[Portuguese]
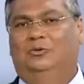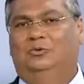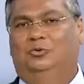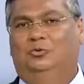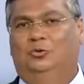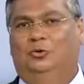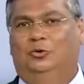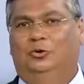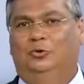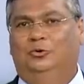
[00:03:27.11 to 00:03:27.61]

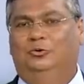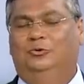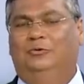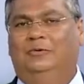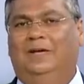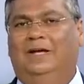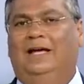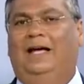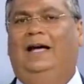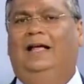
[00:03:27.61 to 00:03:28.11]
turno,
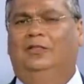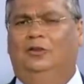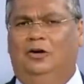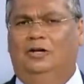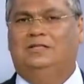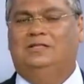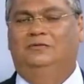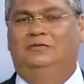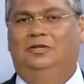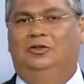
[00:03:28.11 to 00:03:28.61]
a
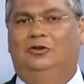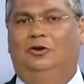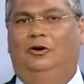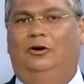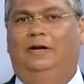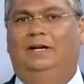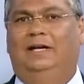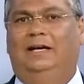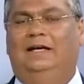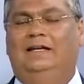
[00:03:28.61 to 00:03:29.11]
nossa
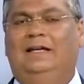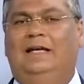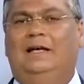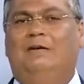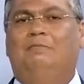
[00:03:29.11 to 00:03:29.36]
vitória,